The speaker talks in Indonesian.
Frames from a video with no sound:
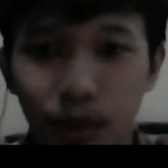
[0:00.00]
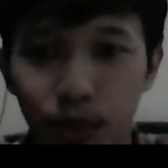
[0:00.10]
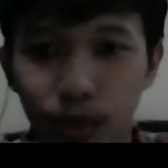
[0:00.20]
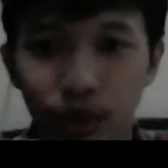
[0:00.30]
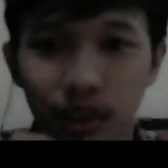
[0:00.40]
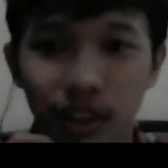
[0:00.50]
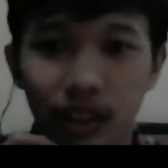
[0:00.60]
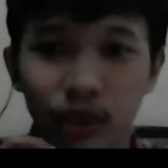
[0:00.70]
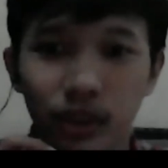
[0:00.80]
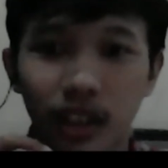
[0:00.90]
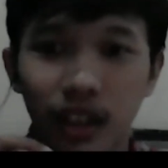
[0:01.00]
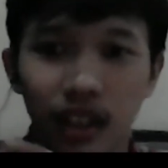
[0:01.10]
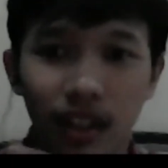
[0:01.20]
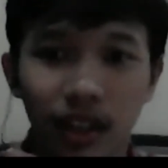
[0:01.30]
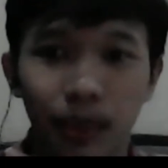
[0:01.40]
berhubung
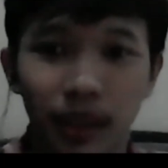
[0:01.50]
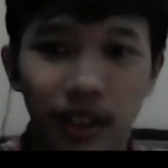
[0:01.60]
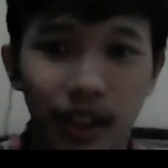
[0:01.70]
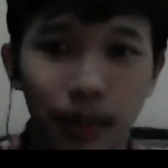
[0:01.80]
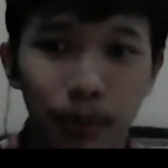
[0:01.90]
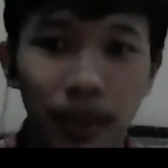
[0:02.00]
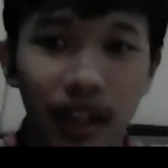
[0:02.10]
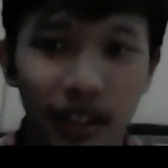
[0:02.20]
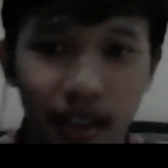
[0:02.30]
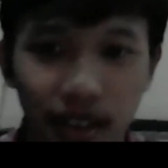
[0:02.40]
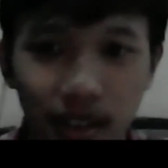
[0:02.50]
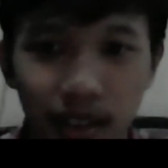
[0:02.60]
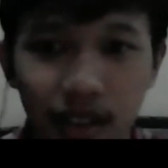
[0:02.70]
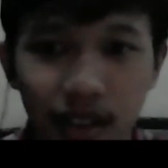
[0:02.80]
sudah terdapat tiga penanya,